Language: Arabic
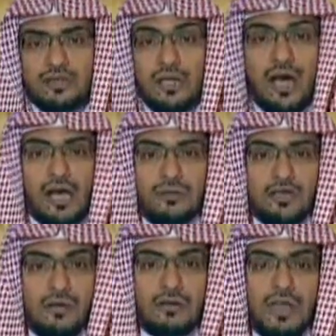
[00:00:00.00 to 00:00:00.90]
يا أبا
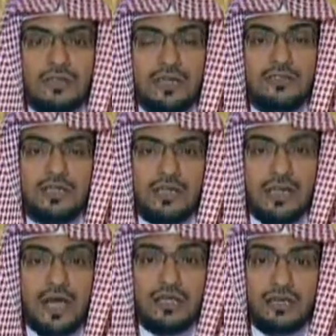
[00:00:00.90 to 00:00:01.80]
ذر أتدري
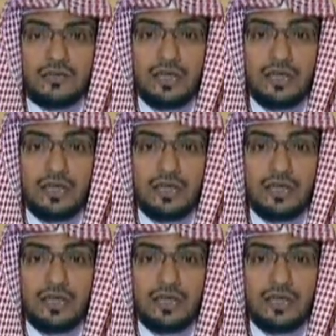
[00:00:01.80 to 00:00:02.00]
أين